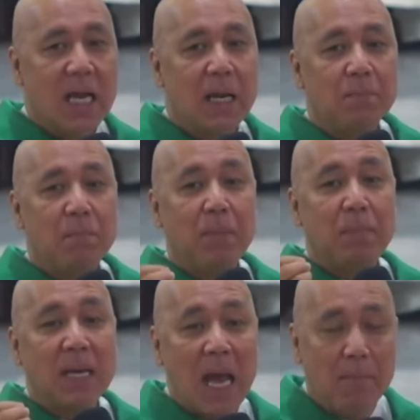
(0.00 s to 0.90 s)
may
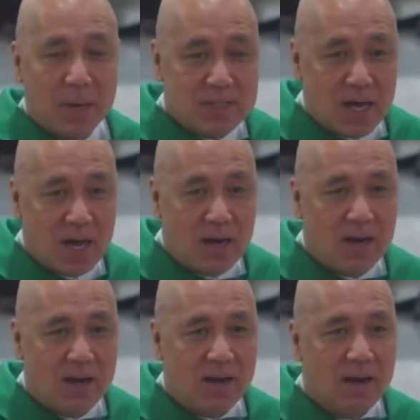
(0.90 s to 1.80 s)
pinapasan
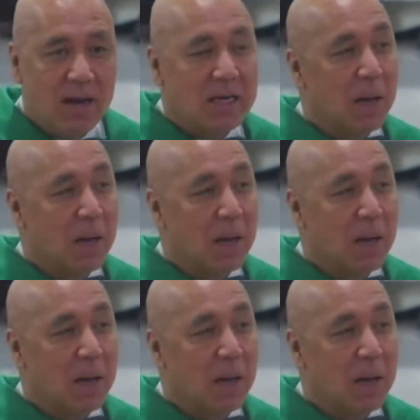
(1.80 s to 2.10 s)
na